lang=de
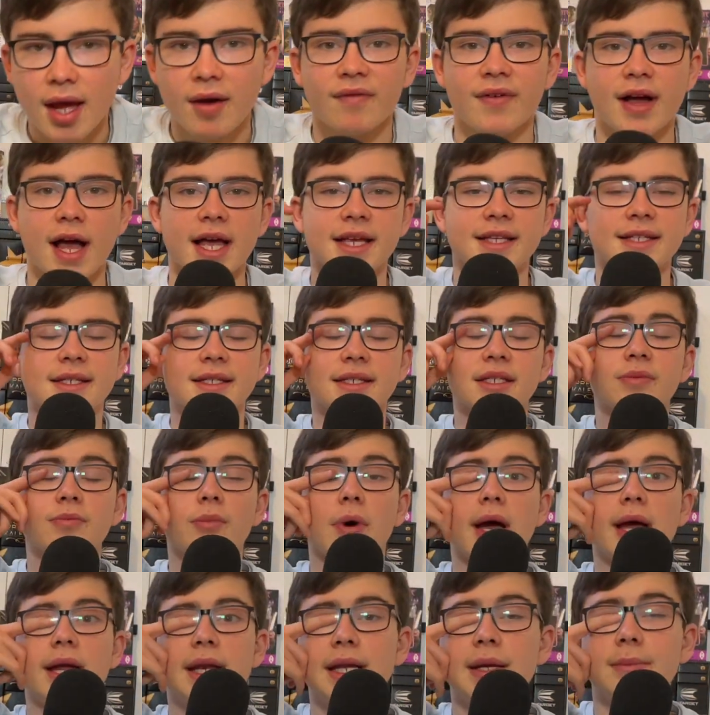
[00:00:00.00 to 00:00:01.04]
was ist
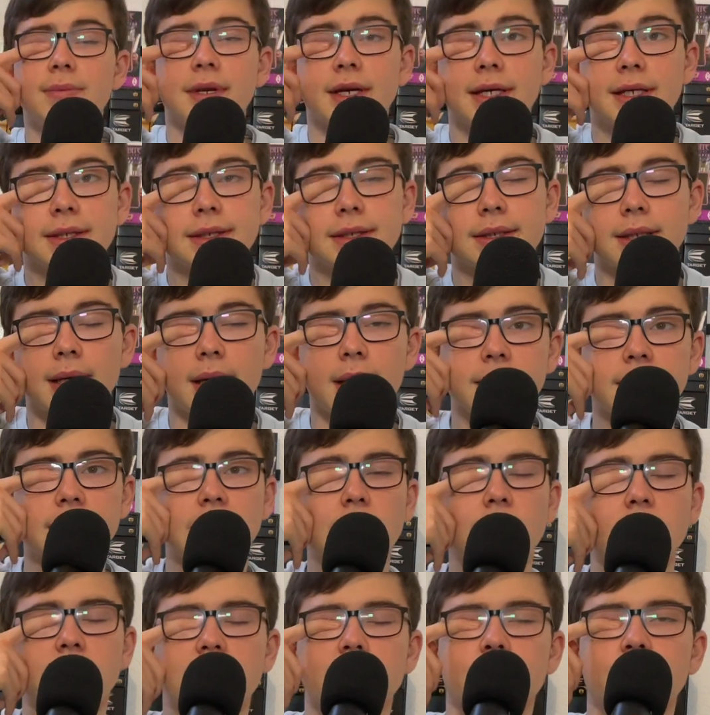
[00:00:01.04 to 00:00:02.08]
mein
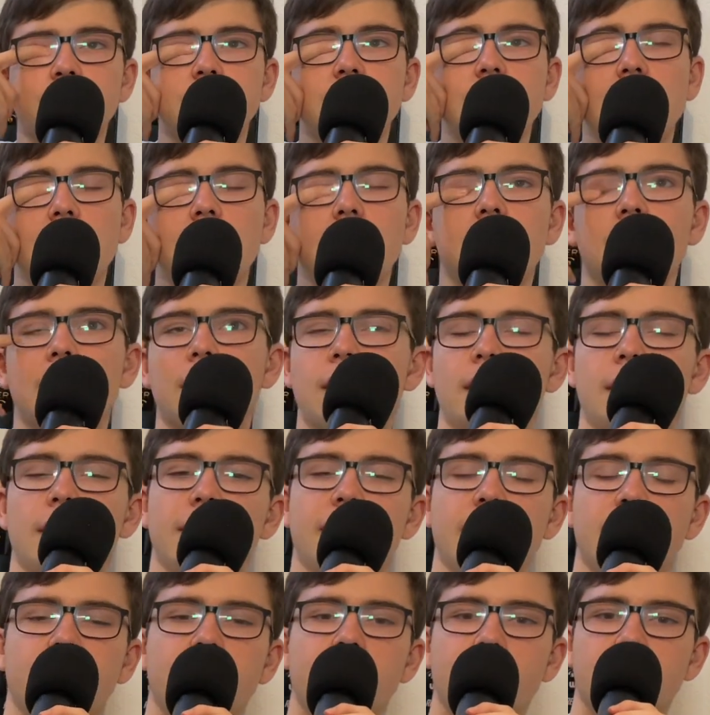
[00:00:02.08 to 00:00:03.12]
Lieblingsstarter? Und ich muss sagen,
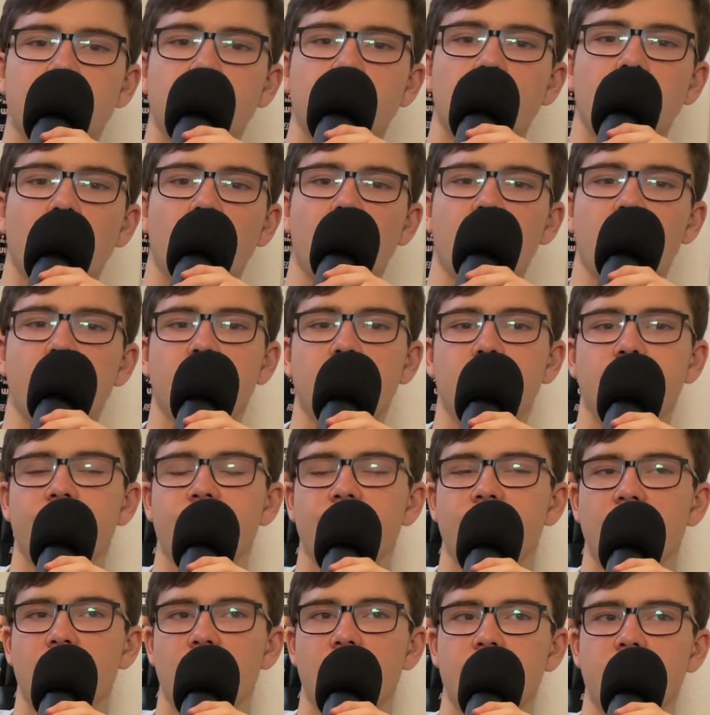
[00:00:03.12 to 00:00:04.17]
ich bin ein
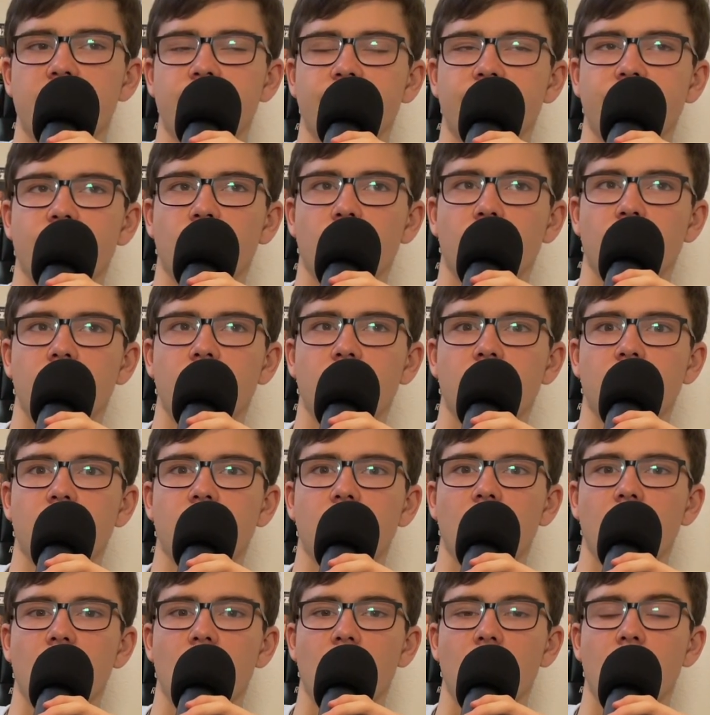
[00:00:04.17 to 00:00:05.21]
Fan von
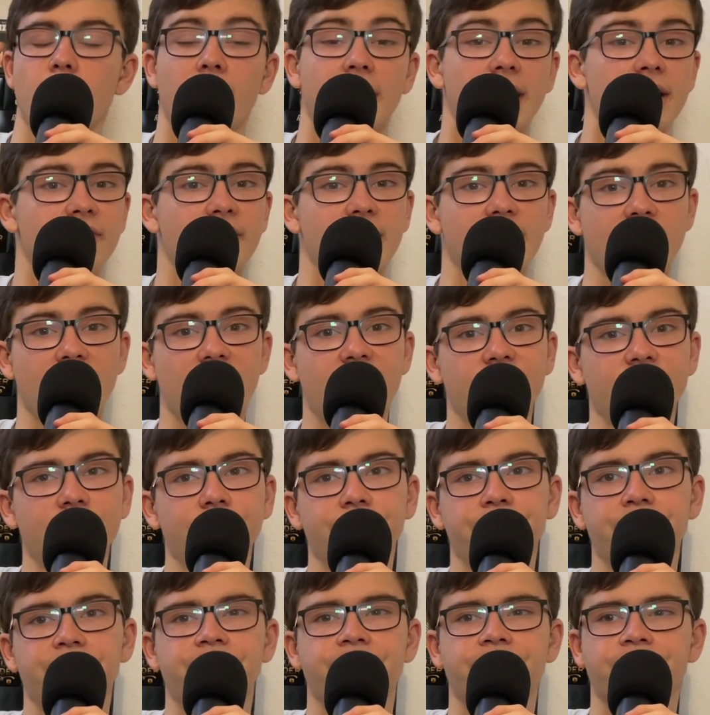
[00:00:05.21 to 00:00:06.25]
Michael van Gerven.
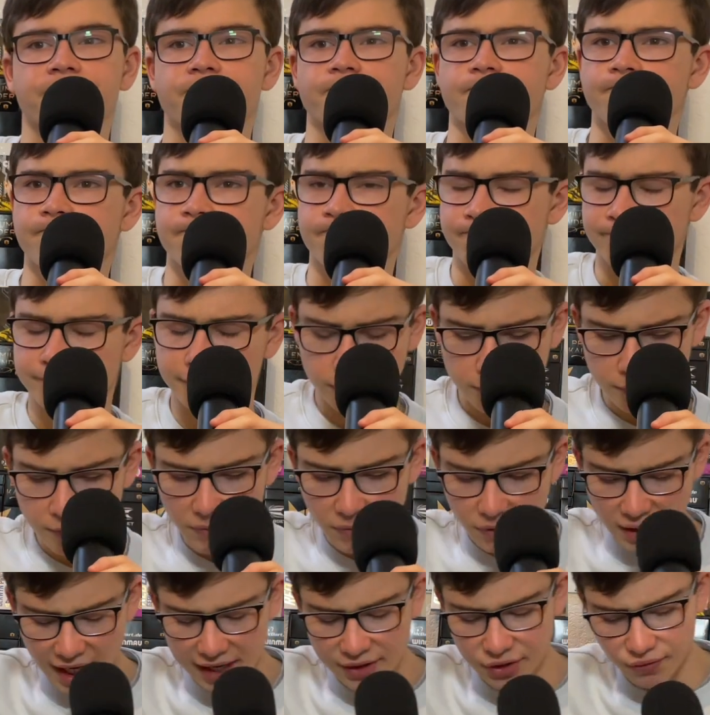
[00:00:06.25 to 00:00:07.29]

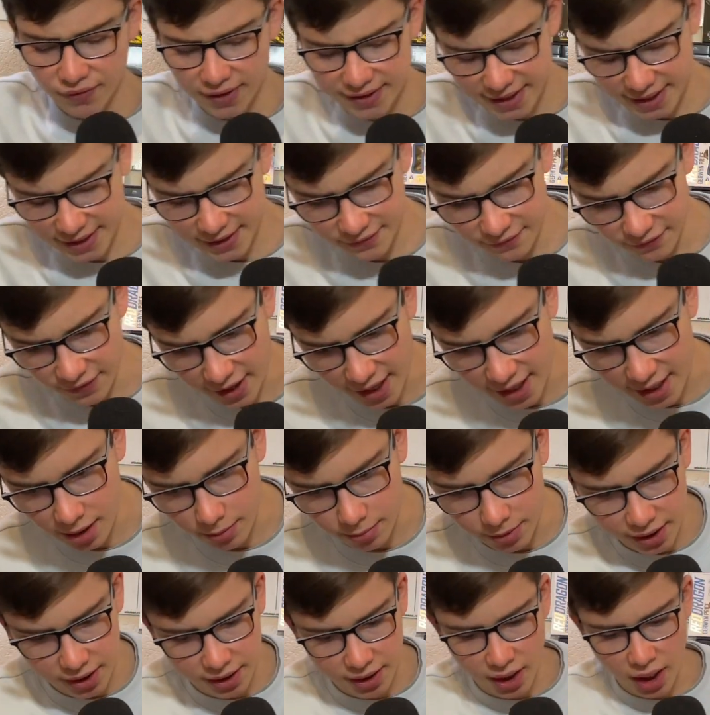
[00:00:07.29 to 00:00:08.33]
Also was heißt Fan,
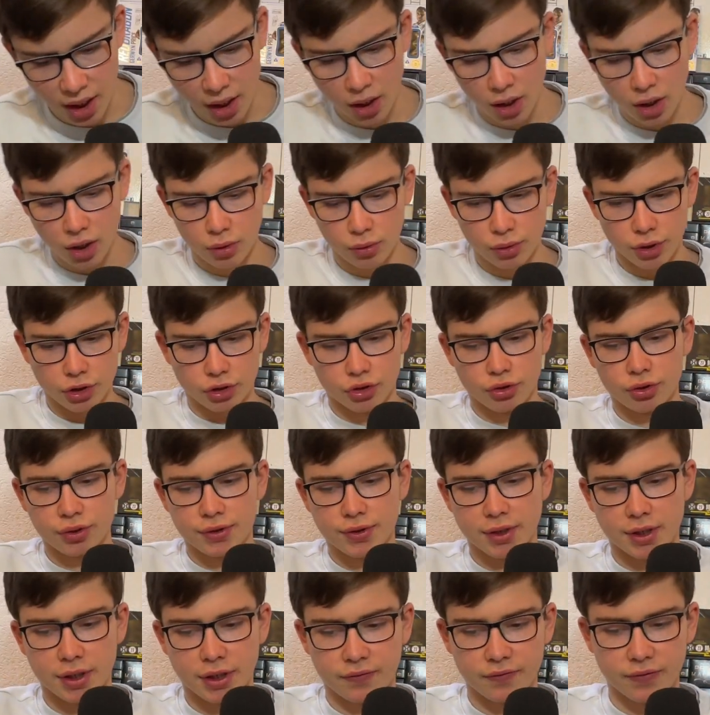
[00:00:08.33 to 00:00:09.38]
aber ich
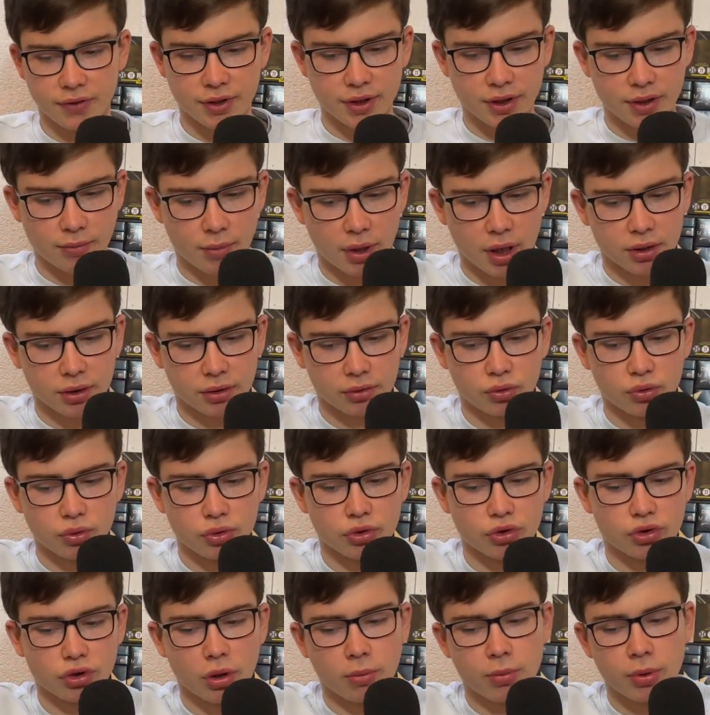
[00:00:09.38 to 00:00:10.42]
unterstütze ihn. Ich finde, den macht einen
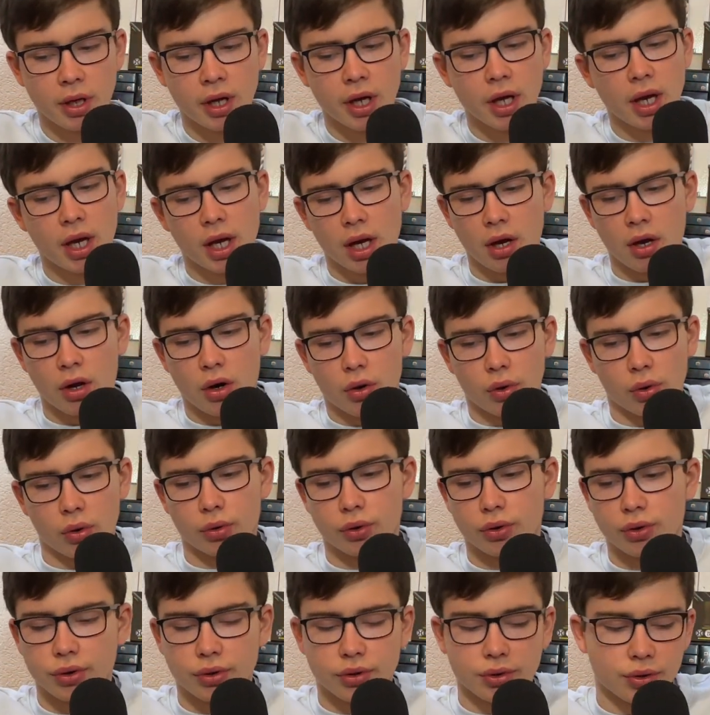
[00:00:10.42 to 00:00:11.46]
guten Job.
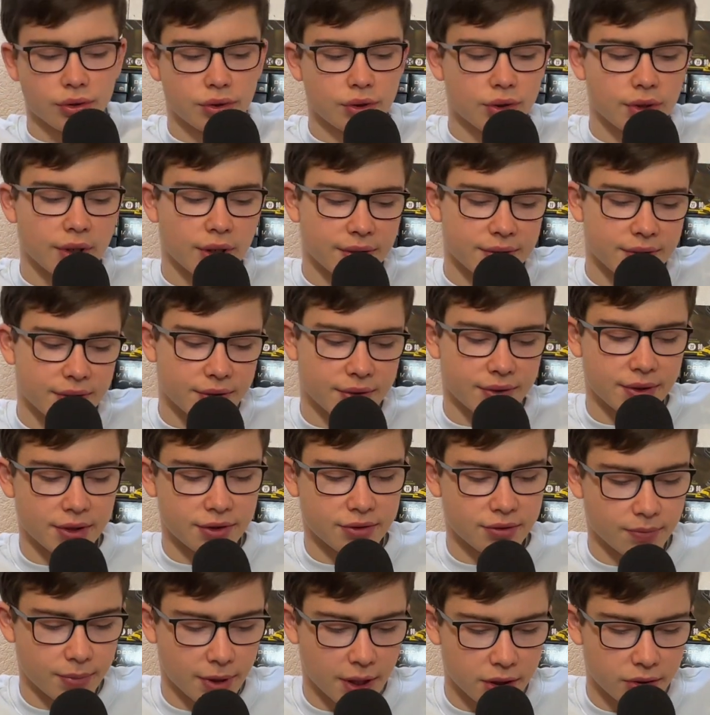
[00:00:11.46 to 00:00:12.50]
Und der ist sehr
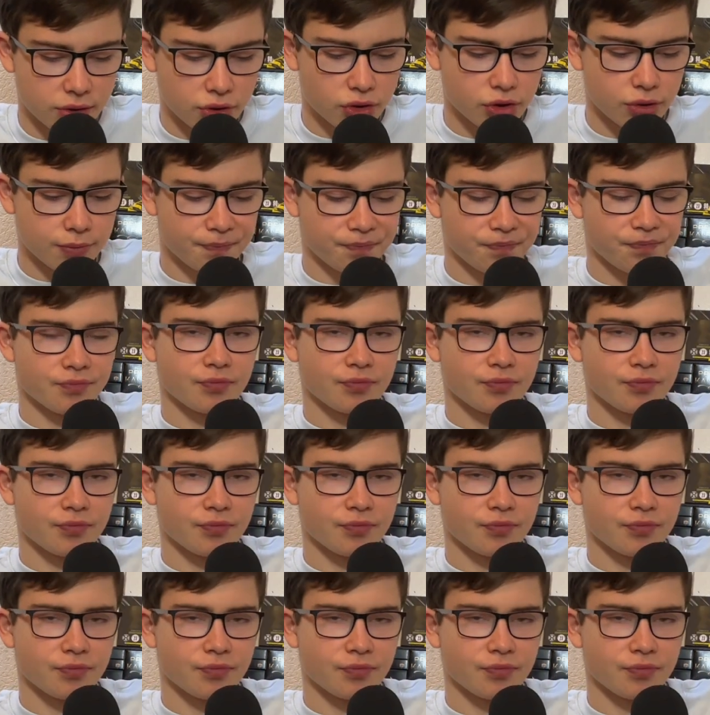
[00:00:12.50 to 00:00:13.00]
sympathisch.